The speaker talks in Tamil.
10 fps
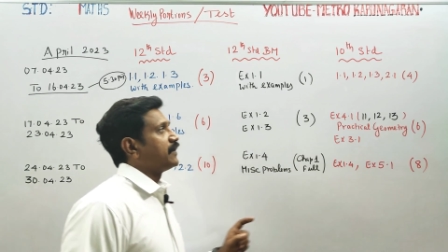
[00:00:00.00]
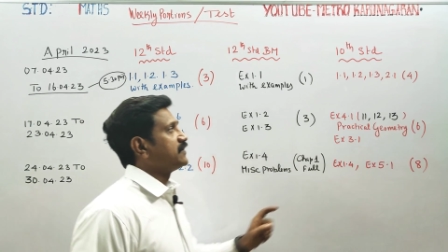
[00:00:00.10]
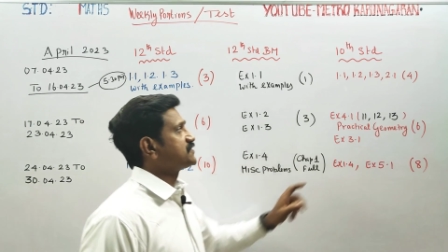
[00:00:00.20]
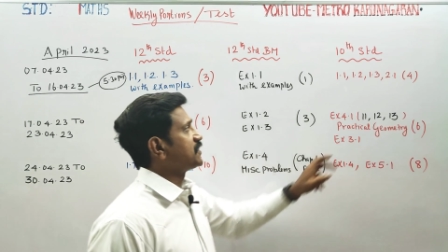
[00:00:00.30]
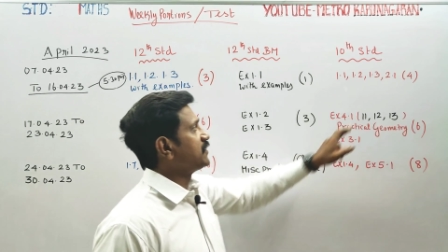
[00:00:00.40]

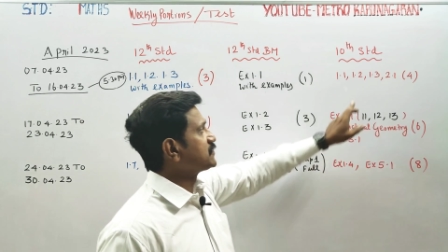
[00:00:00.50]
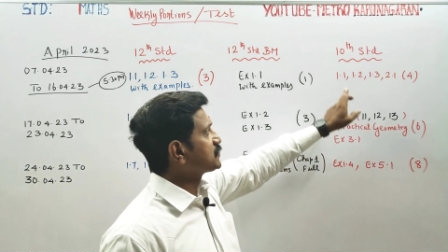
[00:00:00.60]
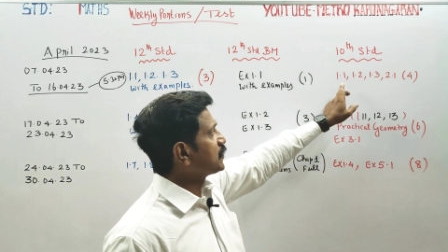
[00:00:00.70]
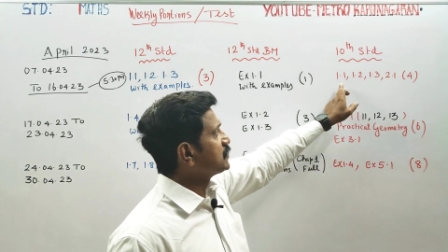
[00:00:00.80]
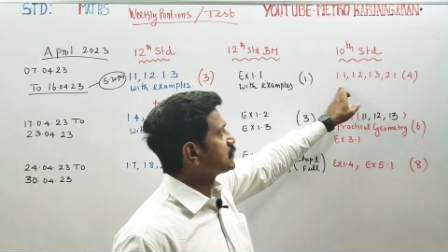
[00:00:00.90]
டென்த் ஸ்டாண்டர்ட்
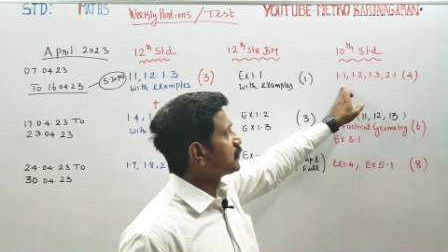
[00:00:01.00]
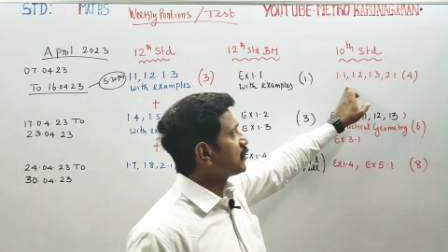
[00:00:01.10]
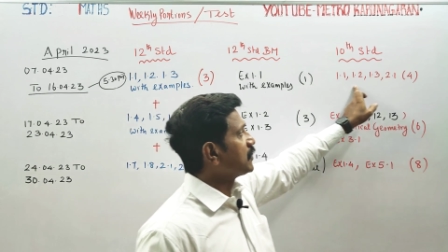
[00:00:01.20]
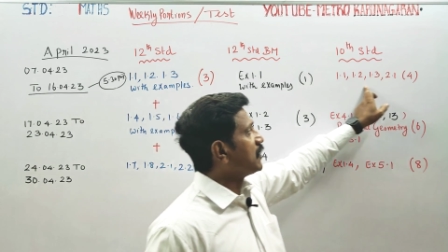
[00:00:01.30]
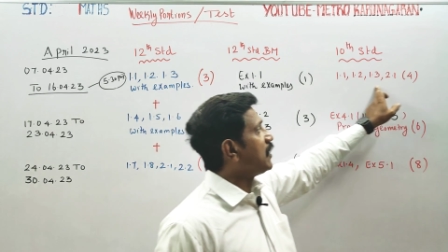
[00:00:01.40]
ஸ்டூடெண்ட்ஸ்
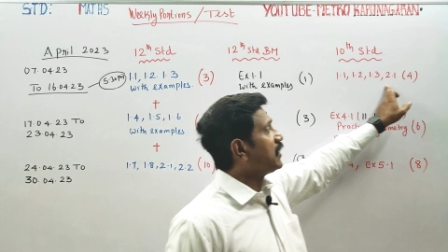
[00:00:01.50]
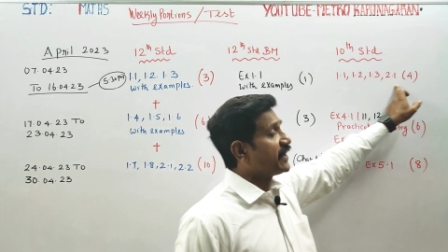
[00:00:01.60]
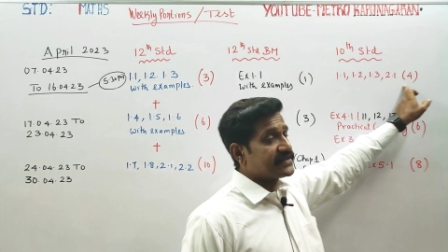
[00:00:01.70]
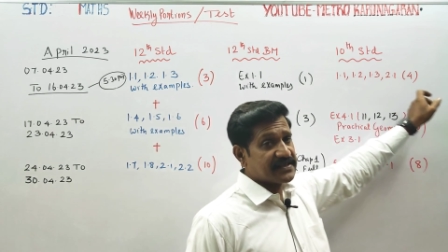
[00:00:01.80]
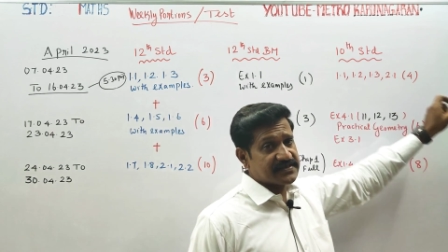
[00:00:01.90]
உங்களுக்கு நாலு
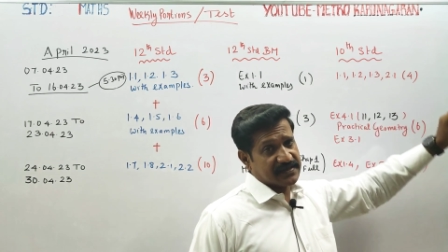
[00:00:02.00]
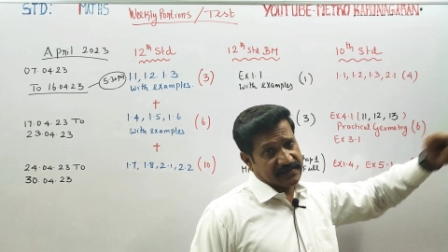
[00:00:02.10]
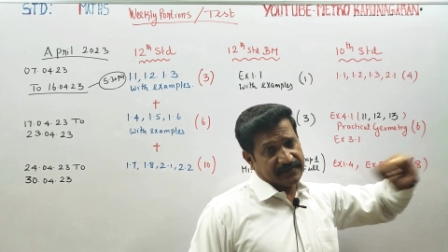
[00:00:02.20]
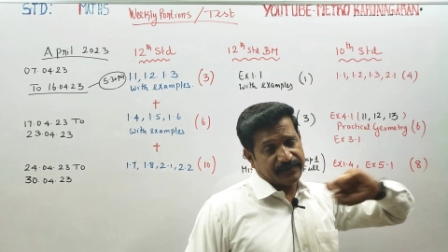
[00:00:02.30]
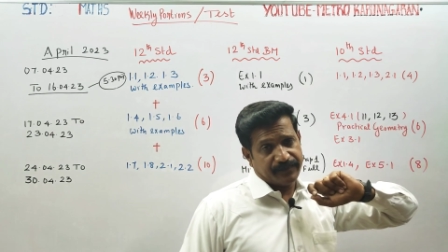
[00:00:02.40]
எக்ஸைஸ்
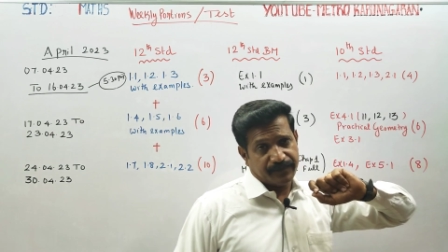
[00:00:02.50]
இருக்குது